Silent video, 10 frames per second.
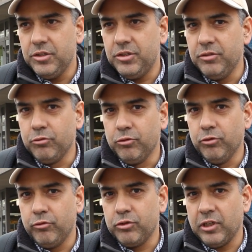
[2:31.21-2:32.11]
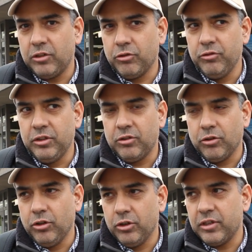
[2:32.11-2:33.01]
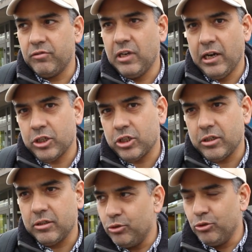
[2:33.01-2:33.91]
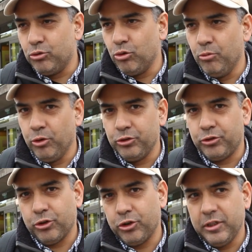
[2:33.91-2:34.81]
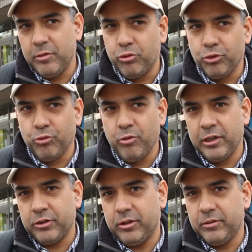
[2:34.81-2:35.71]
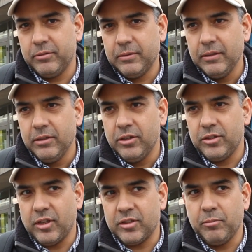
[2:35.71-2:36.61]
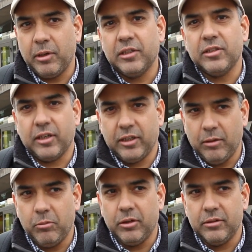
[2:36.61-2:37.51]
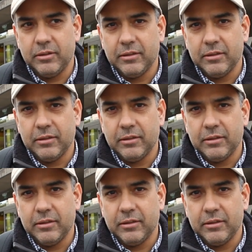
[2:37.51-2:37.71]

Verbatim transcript: Ici, vous, vous, êtes vite dans un village, tout le monde se connaît plus ou moins. Et ça, c'est pas désagréable.